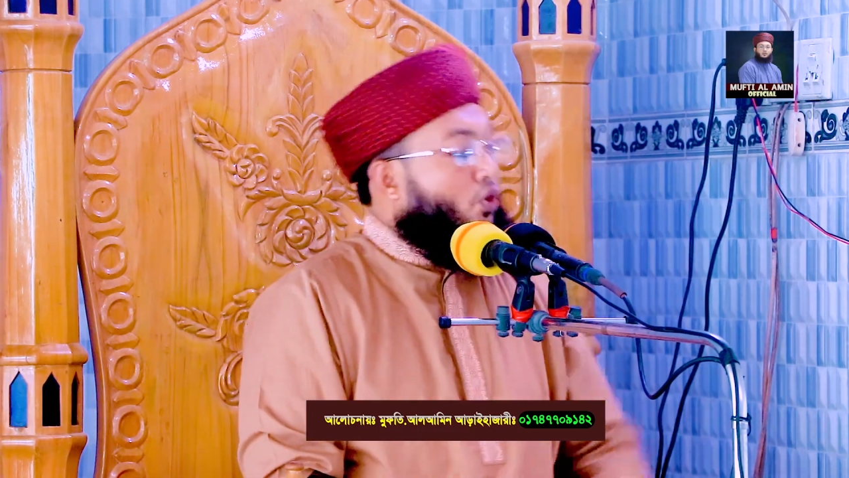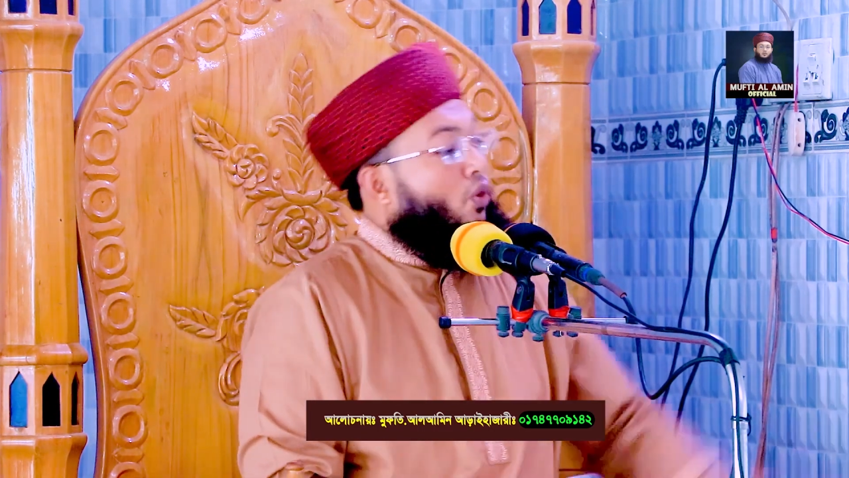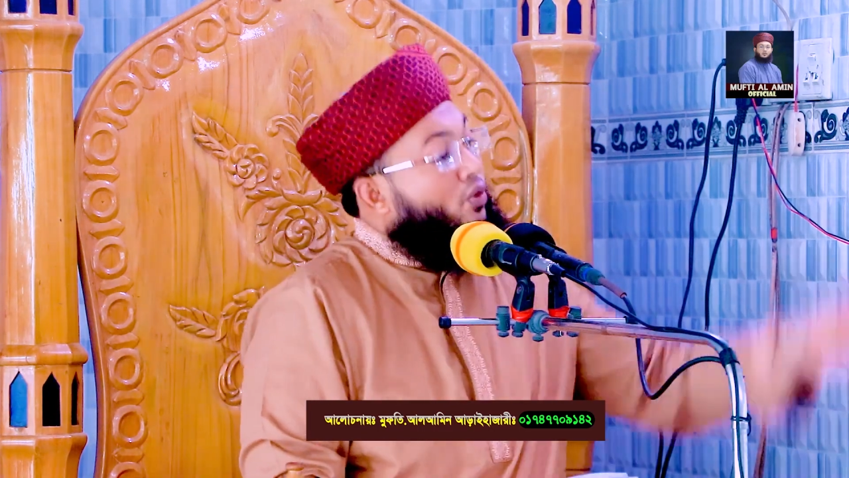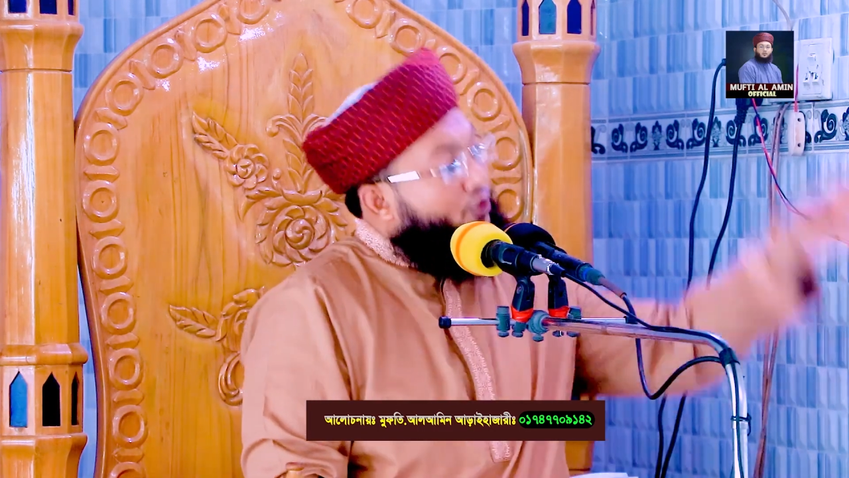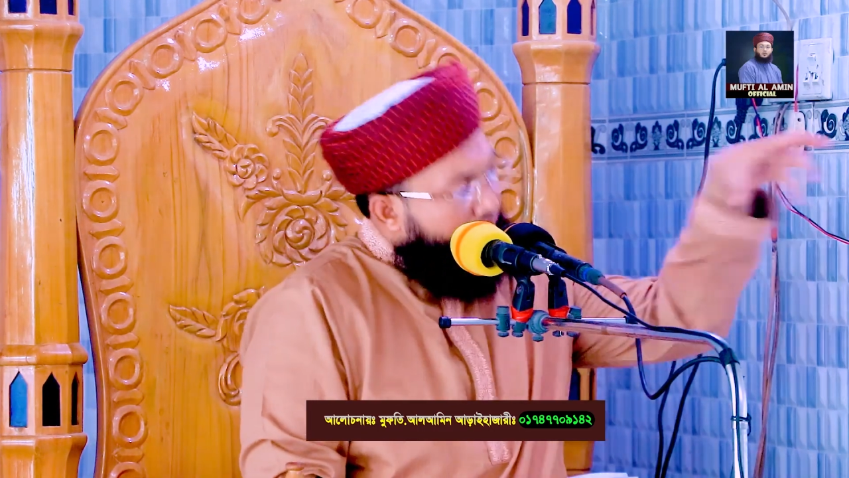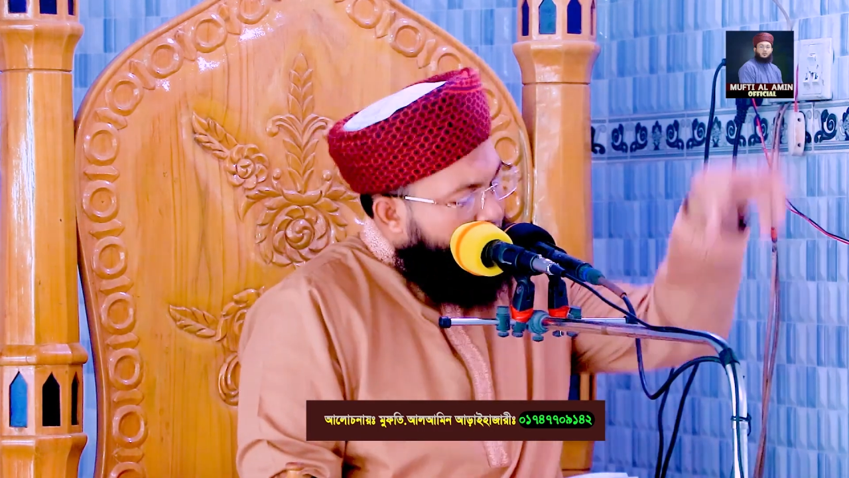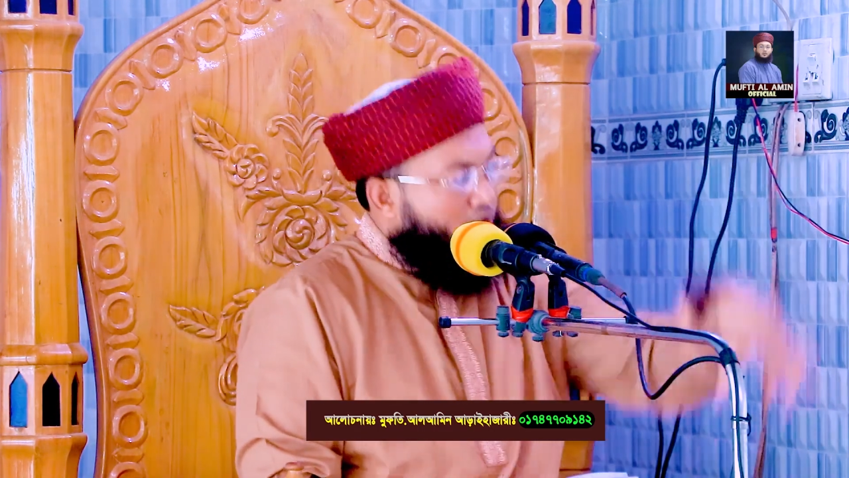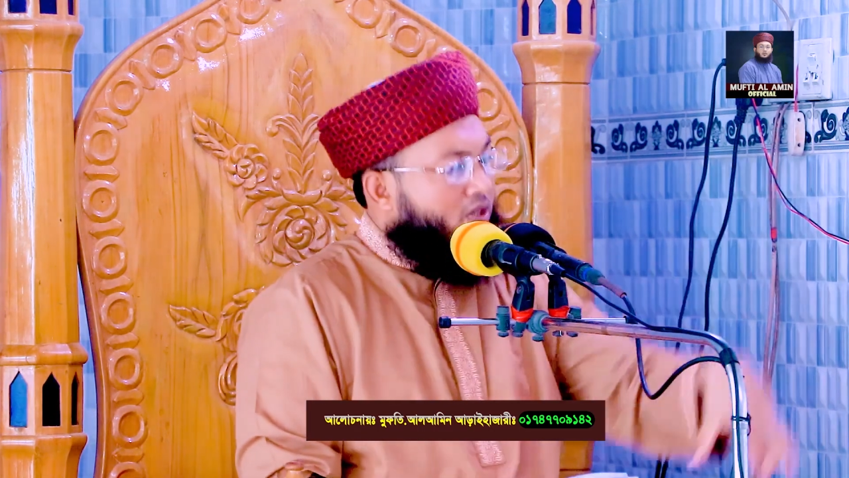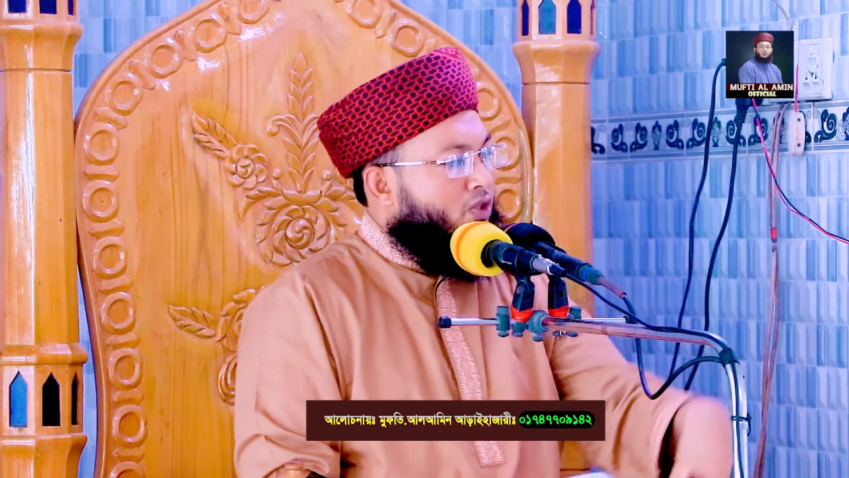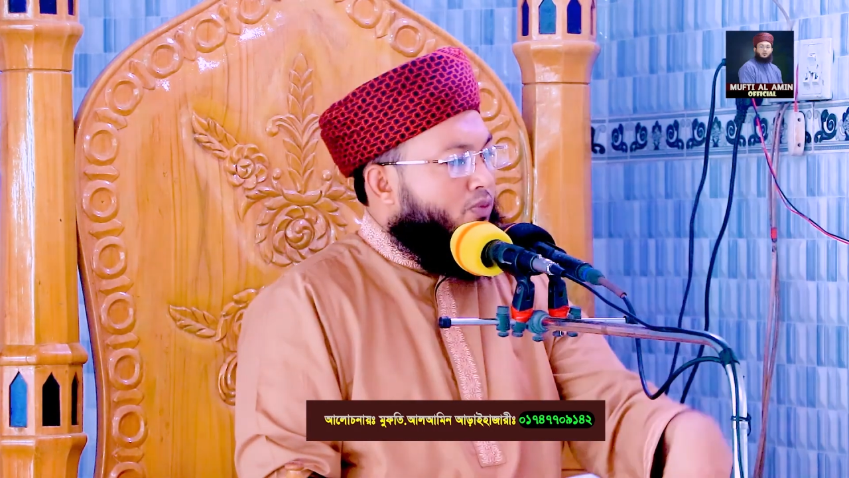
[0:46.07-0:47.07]
কোর্টের
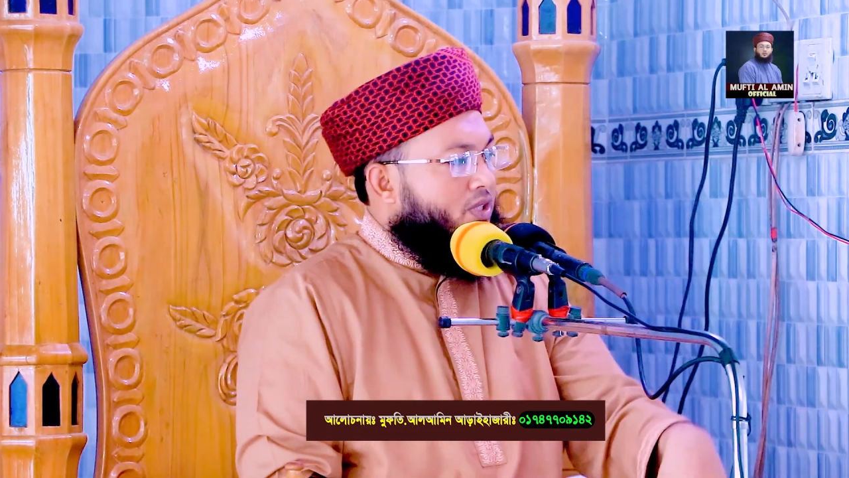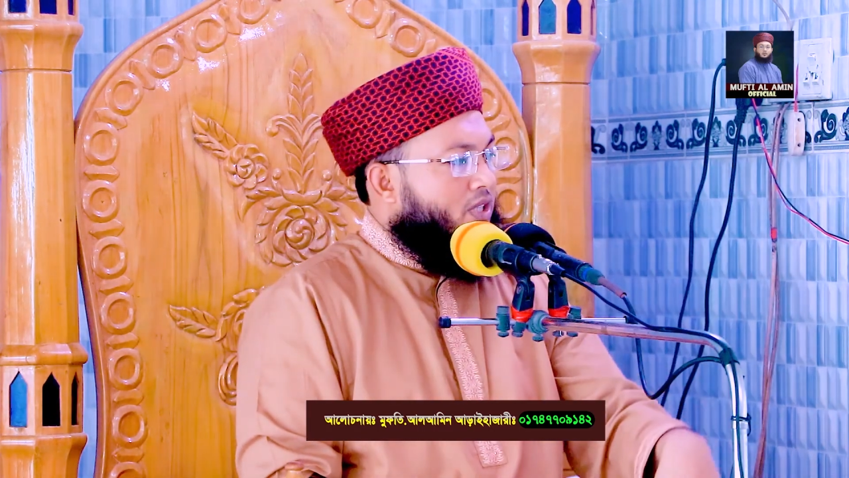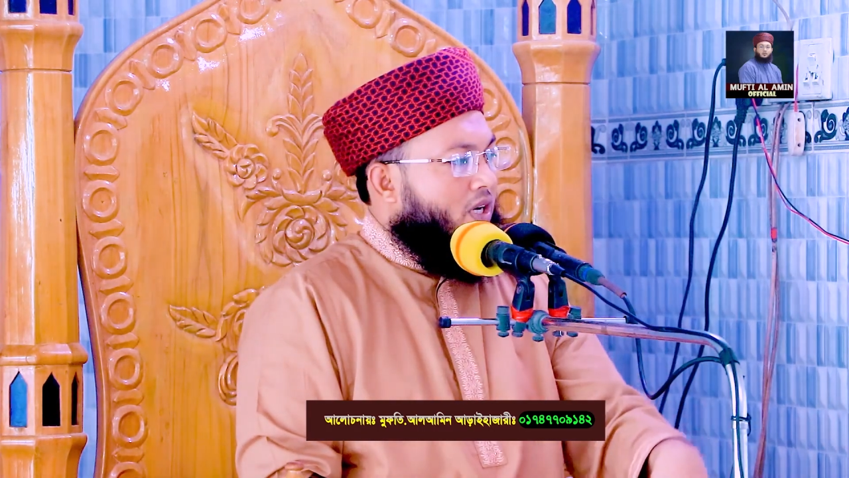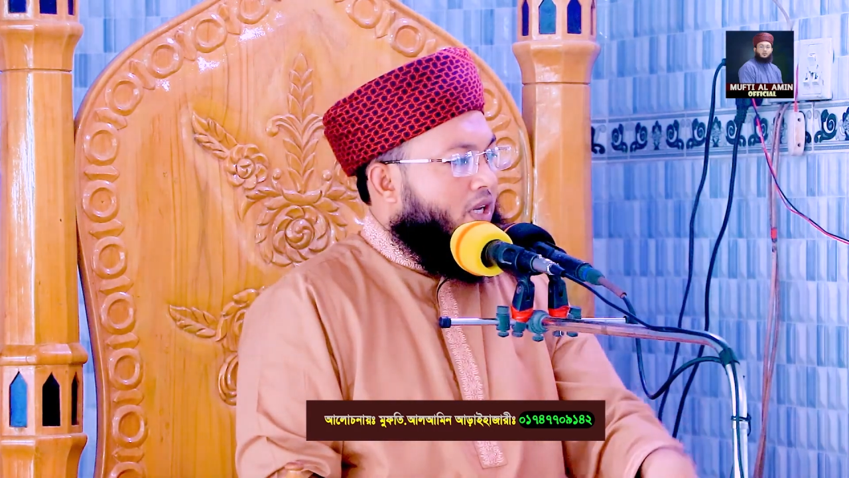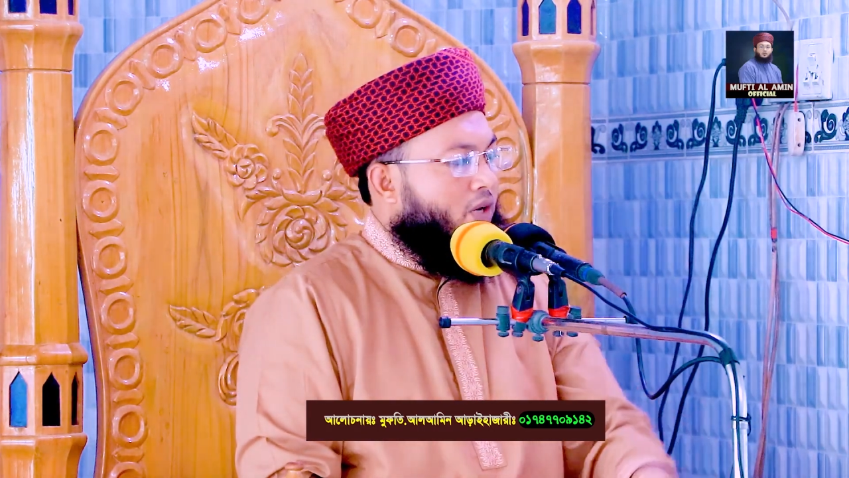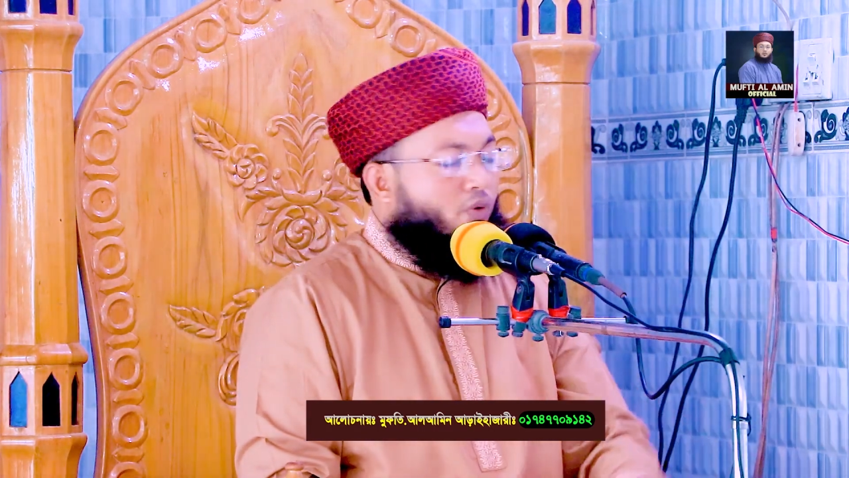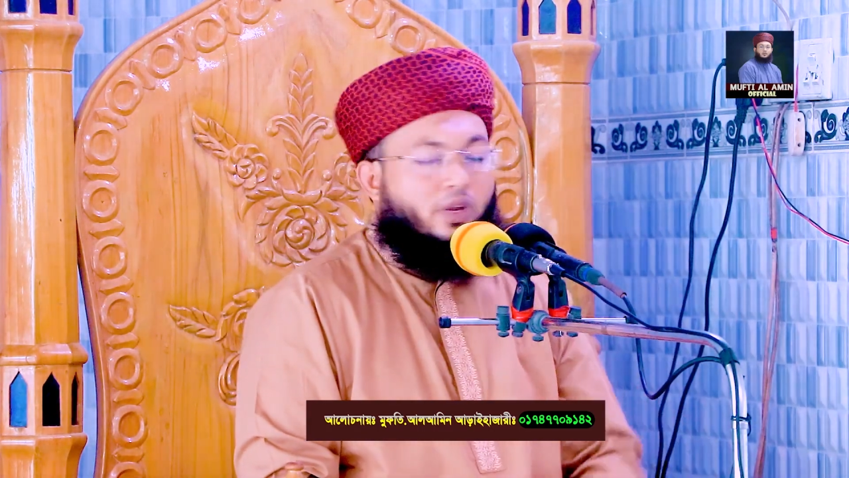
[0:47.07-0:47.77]
মাধ্যমে চাকরি